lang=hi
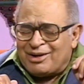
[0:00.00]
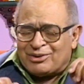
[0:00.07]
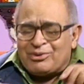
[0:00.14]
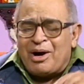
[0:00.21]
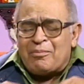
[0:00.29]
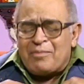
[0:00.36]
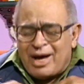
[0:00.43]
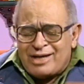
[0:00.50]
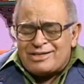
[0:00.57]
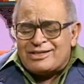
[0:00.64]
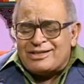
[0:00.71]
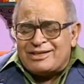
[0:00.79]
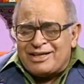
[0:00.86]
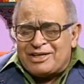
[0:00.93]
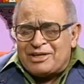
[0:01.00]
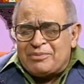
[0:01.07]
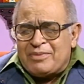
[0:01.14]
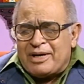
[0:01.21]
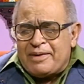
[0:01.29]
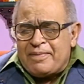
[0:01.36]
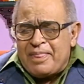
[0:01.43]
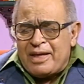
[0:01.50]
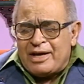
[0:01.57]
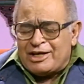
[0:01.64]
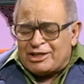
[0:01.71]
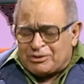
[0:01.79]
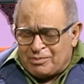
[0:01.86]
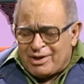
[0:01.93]
तो हमारी ज़िंदगी में
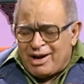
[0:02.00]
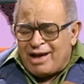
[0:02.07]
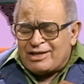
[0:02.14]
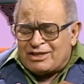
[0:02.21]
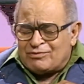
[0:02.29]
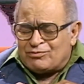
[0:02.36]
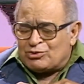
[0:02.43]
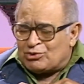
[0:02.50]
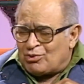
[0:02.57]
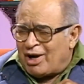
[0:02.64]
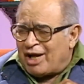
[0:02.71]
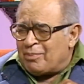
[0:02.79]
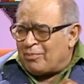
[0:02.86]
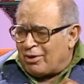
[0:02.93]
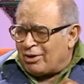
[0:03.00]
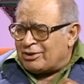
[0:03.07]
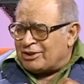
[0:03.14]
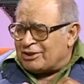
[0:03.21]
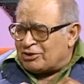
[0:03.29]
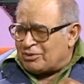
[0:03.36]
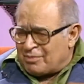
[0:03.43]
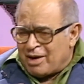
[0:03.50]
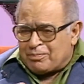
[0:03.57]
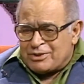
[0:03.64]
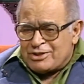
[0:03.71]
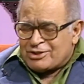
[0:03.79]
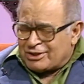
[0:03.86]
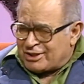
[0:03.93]
इतमान की वजूहत बहुत थी तो मैं
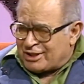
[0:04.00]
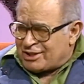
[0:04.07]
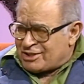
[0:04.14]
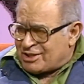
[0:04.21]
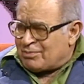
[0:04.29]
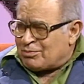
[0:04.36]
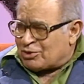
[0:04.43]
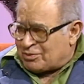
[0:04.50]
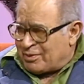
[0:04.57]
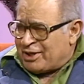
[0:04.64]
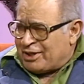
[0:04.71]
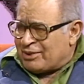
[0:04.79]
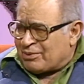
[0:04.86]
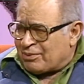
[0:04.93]
अपनी ज़िंदगी से मुतमिन